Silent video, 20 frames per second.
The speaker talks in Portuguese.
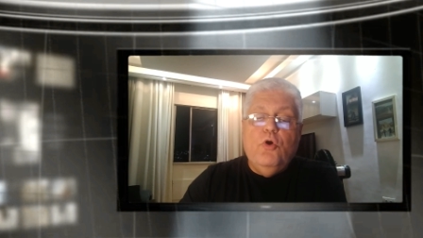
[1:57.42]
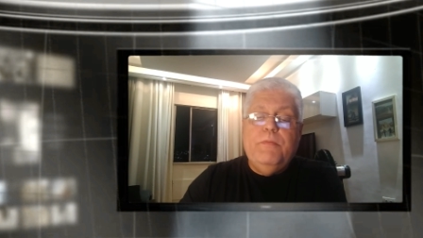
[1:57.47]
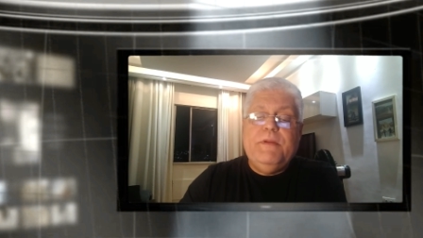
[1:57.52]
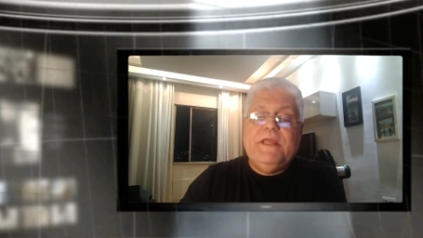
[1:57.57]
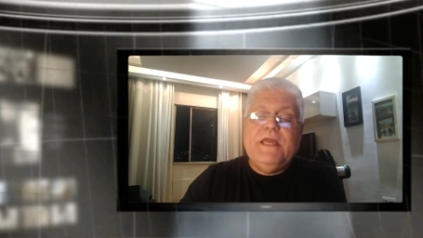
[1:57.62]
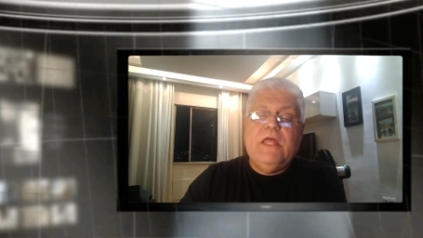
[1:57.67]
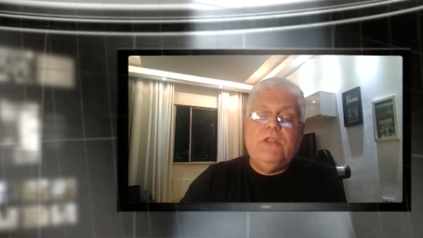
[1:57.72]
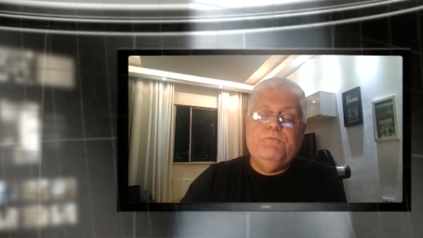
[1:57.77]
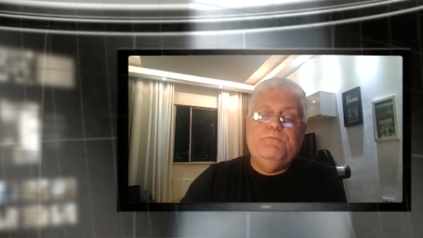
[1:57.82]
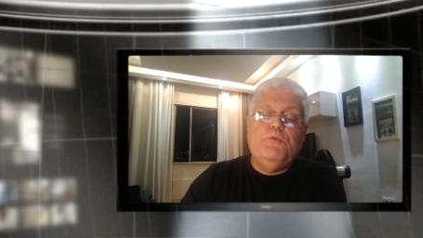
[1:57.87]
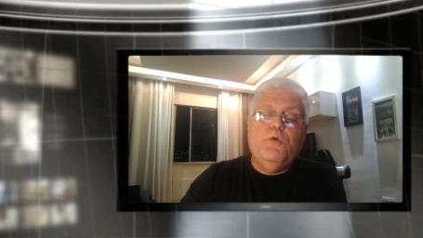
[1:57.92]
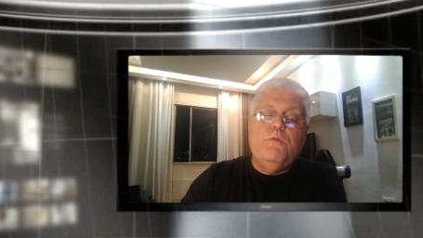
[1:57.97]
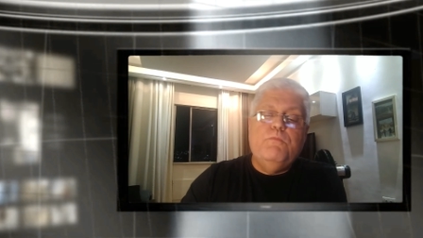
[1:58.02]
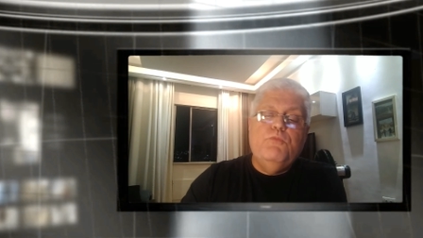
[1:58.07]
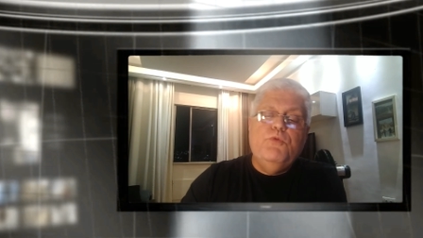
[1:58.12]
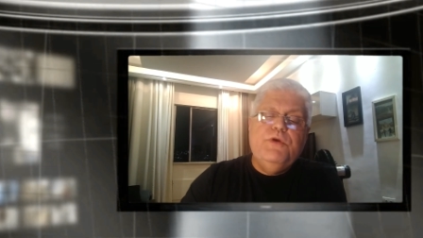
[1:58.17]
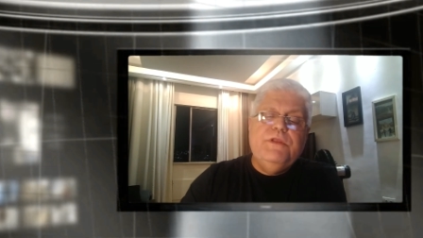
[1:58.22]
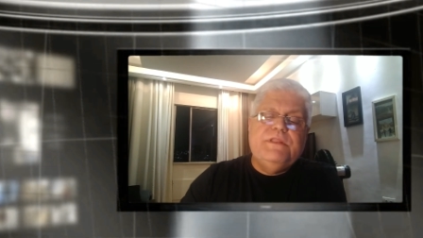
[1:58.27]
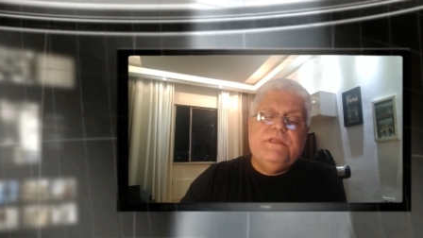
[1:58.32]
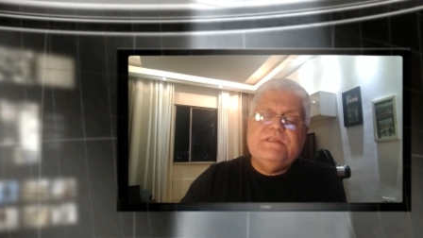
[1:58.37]
Obrigado por
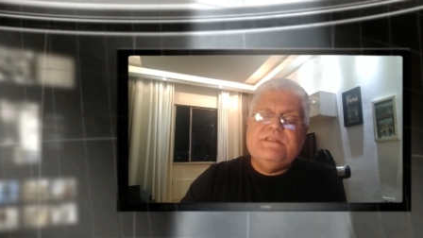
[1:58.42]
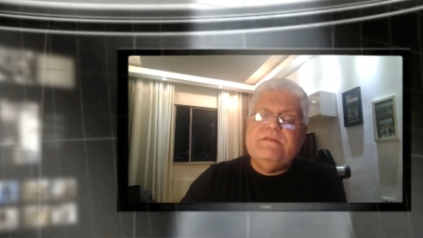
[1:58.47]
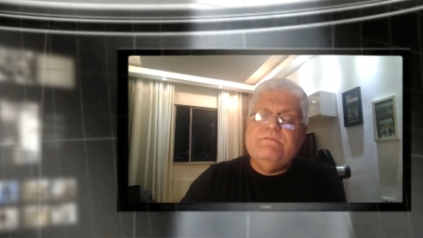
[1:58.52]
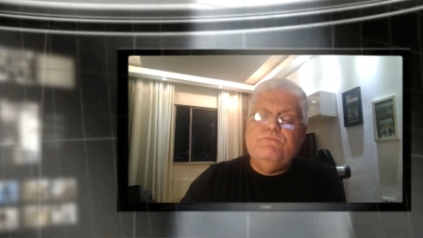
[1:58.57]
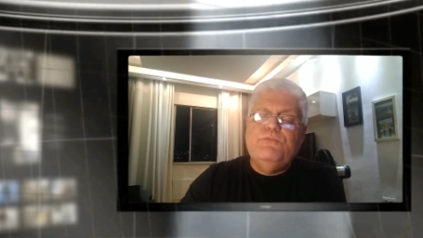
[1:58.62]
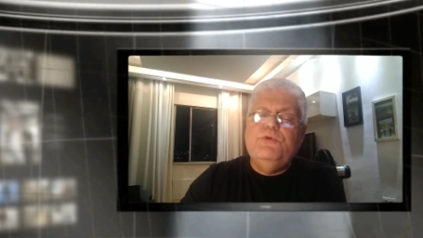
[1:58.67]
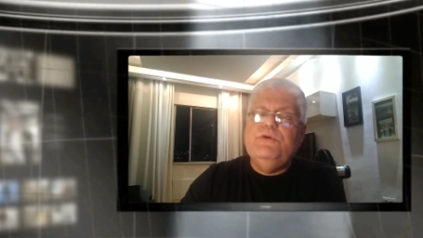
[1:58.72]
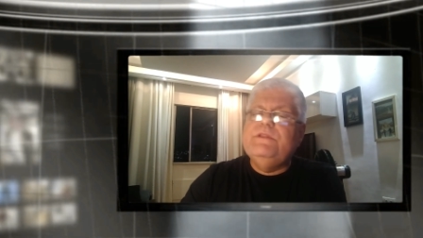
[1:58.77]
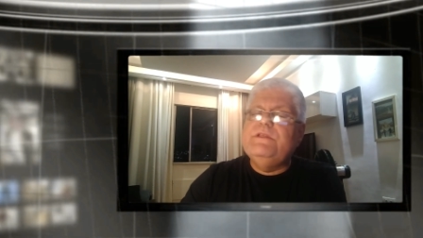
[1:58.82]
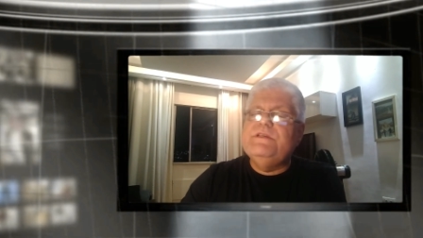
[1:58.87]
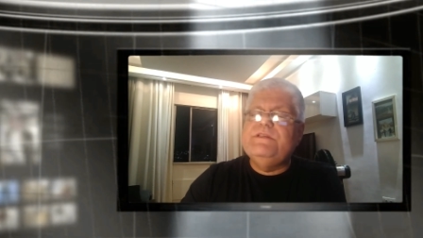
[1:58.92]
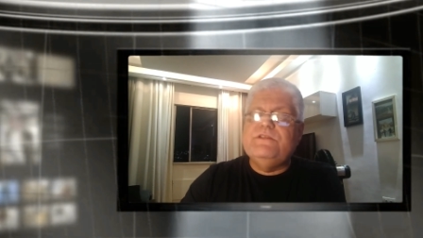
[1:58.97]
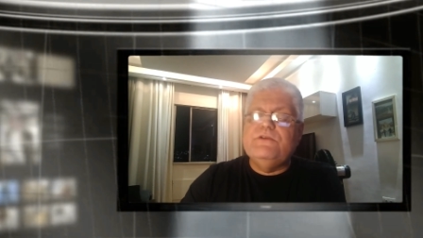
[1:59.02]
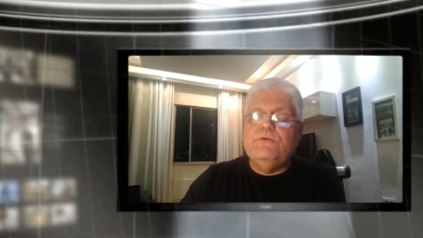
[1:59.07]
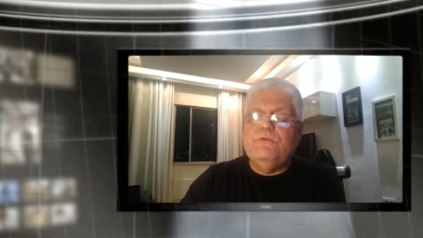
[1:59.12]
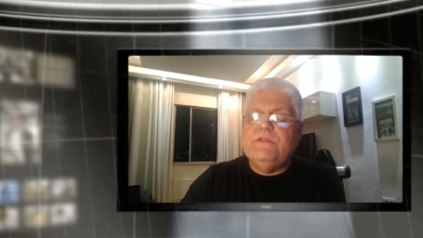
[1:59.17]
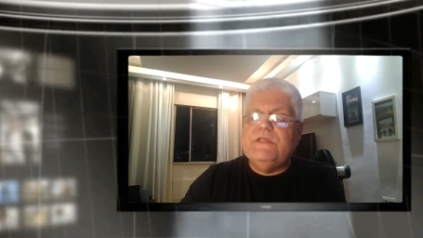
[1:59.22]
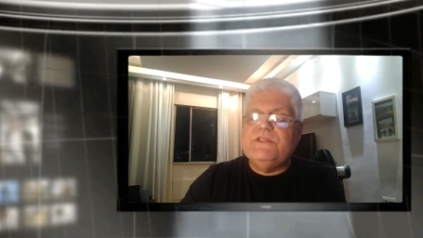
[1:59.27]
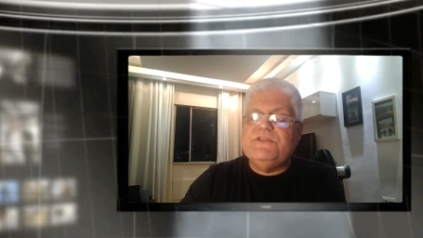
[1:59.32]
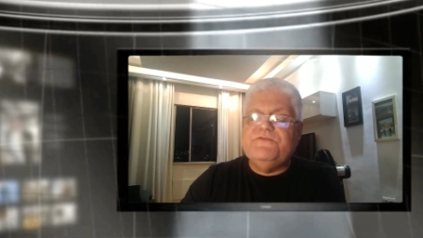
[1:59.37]
muitas e muitas
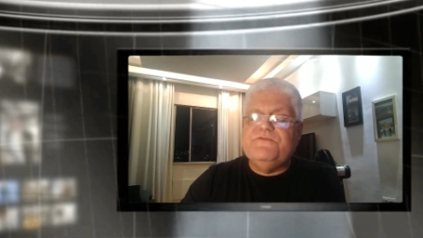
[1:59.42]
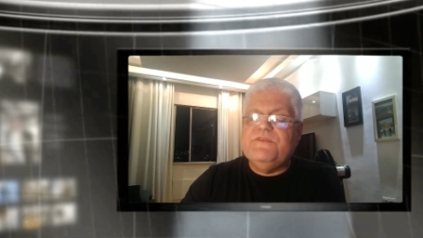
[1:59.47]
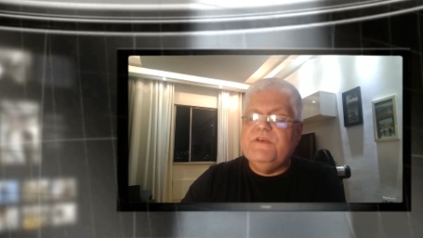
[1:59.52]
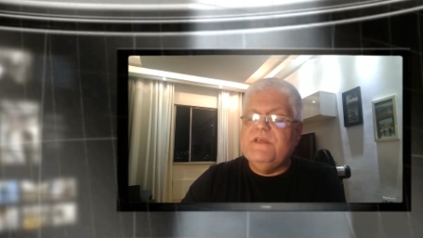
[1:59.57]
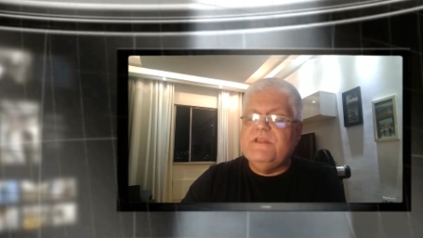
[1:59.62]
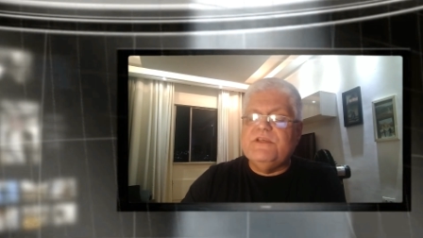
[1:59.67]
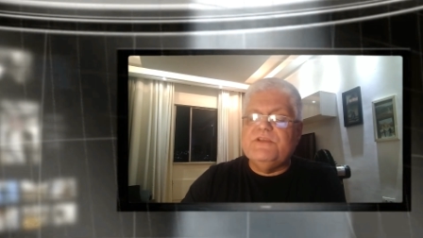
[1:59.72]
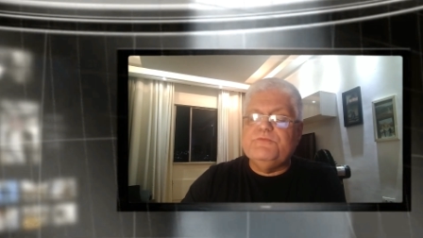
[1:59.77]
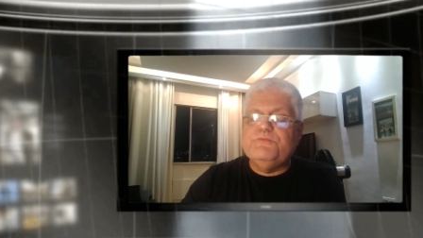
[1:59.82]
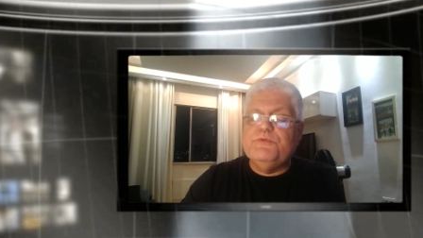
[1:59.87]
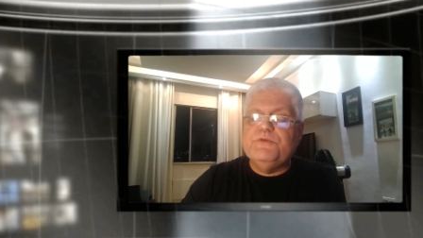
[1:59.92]
segundas-feiras,